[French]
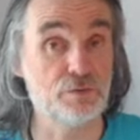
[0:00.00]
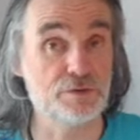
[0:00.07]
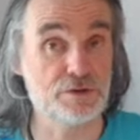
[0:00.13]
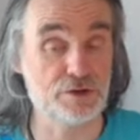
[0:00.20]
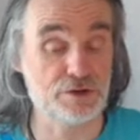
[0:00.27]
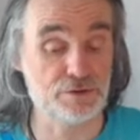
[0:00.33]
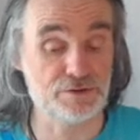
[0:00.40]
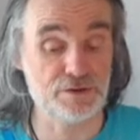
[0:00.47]

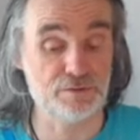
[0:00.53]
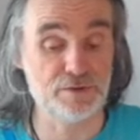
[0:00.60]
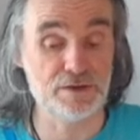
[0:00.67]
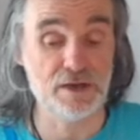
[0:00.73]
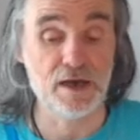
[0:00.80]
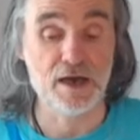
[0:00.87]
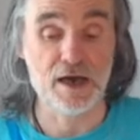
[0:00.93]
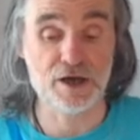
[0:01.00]
Sachez,
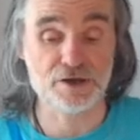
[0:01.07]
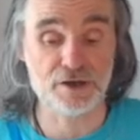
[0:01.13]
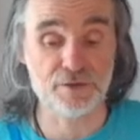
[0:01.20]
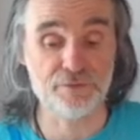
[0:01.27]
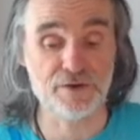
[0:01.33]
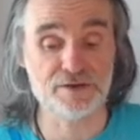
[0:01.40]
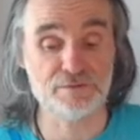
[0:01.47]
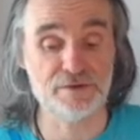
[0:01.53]
à chaque
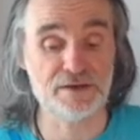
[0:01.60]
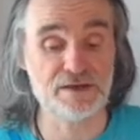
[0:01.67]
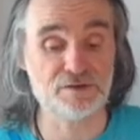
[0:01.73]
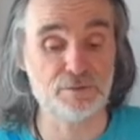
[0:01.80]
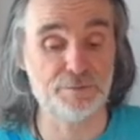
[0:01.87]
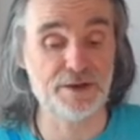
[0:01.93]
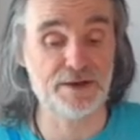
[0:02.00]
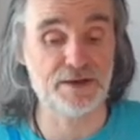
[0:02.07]
fois, c'est une
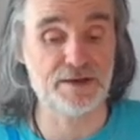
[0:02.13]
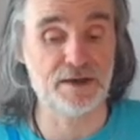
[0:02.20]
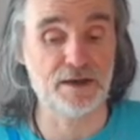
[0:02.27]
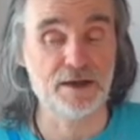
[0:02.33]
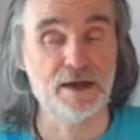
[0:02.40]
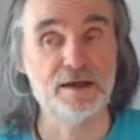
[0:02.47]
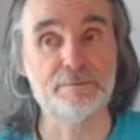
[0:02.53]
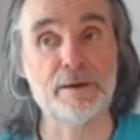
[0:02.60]
méditation planétaire.
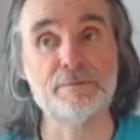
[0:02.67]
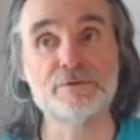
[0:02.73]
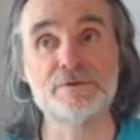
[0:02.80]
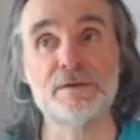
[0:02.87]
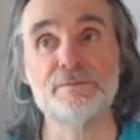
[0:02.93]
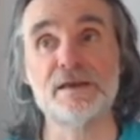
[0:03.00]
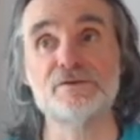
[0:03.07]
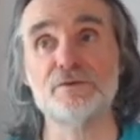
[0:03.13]
Pas besoin
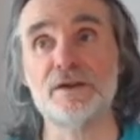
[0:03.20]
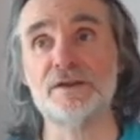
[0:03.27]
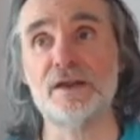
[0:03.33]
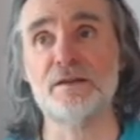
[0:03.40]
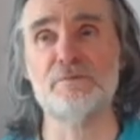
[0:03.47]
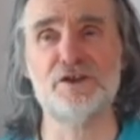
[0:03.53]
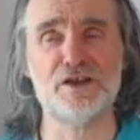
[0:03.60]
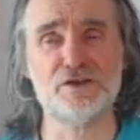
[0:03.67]
de mettre sur
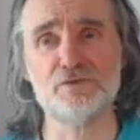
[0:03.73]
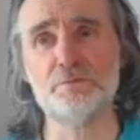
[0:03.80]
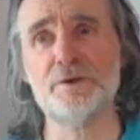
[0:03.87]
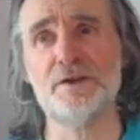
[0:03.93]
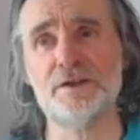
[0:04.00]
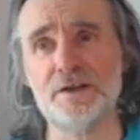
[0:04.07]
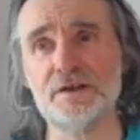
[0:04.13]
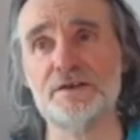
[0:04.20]
internet méditation
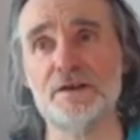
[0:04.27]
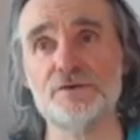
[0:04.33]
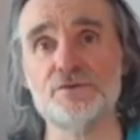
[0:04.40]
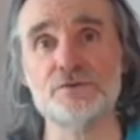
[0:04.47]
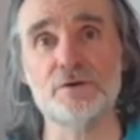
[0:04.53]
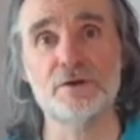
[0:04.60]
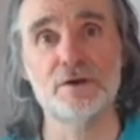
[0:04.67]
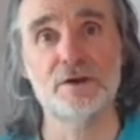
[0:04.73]
planétaire tous les
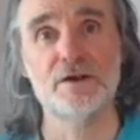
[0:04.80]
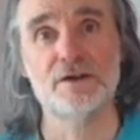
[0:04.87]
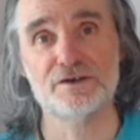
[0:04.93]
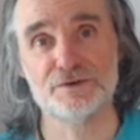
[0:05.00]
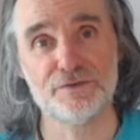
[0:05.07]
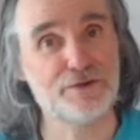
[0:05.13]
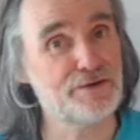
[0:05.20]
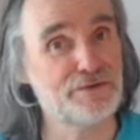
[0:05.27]
jours.
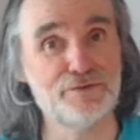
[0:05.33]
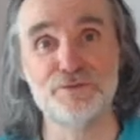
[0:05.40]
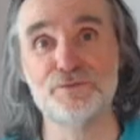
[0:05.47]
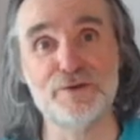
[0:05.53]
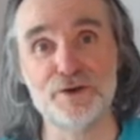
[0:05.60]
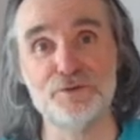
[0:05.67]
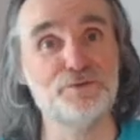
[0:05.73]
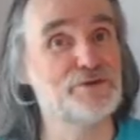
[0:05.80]
Chaque fois qu'il y a une
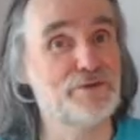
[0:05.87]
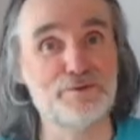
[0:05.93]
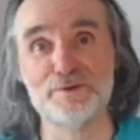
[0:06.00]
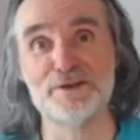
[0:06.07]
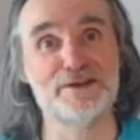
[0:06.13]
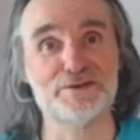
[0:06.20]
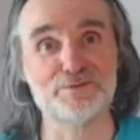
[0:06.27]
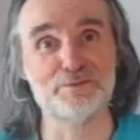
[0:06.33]
nouvelle lune, vous avez une
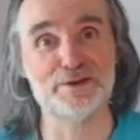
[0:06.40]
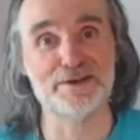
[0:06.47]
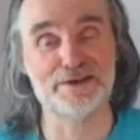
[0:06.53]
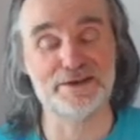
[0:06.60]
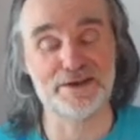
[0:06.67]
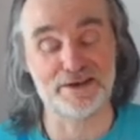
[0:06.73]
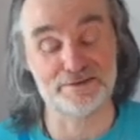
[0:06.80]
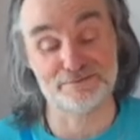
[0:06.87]
méditation
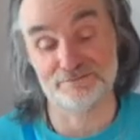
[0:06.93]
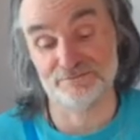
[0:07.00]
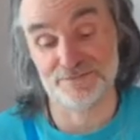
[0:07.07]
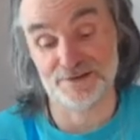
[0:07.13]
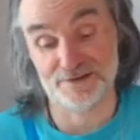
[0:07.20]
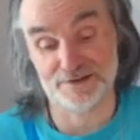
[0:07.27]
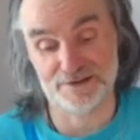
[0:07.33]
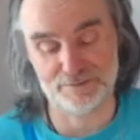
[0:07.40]
planétaire.
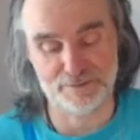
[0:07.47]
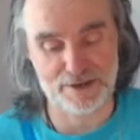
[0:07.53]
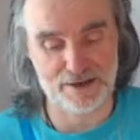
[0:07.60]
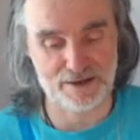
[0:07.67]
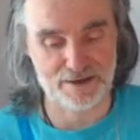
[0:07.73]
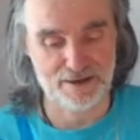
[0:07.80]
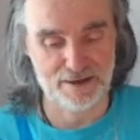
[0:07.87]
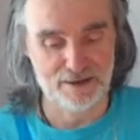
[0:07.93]
C'est
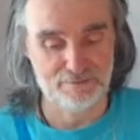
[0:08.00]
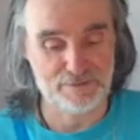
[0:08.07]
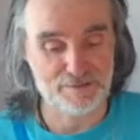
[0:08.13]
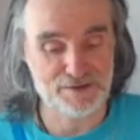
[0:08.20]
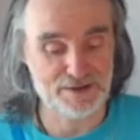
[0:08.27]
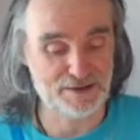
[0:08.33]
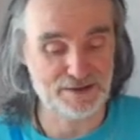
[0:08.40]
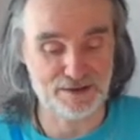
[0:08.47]
pas même
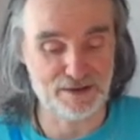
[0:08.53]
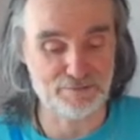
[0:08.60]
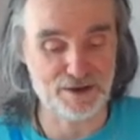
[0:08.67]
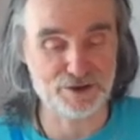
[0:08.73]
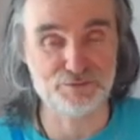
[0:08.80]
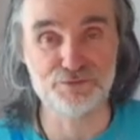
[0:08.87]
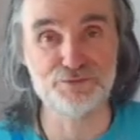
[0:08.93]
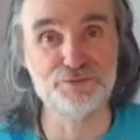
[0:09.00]
si Internet ne
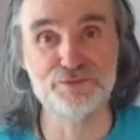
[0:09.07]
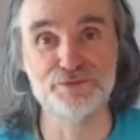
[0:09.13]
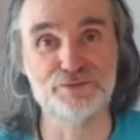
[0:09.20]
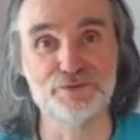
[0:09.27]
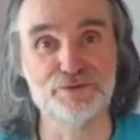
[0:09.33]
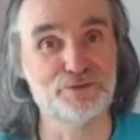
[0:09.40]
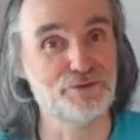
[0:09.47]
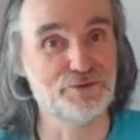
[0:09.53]
marche plus,
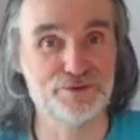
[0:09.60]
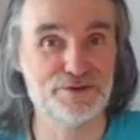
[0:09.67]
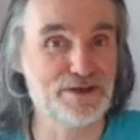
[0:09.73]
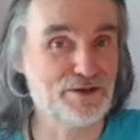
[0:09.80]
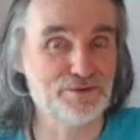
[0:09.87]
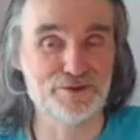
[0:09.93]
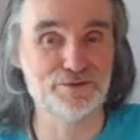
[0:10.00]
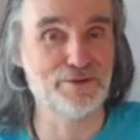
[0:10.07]
le ciel
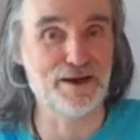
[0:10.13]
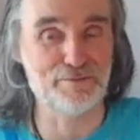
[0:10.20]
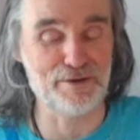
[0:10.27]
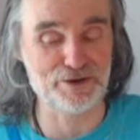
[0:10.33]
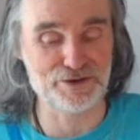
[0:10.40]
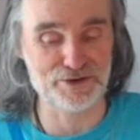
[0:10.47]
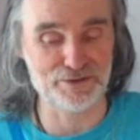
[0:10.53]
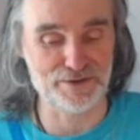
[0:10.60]
continuera à
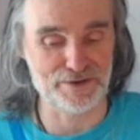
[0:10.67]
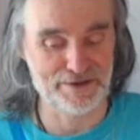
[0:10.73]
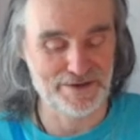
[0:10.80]
marcher lui.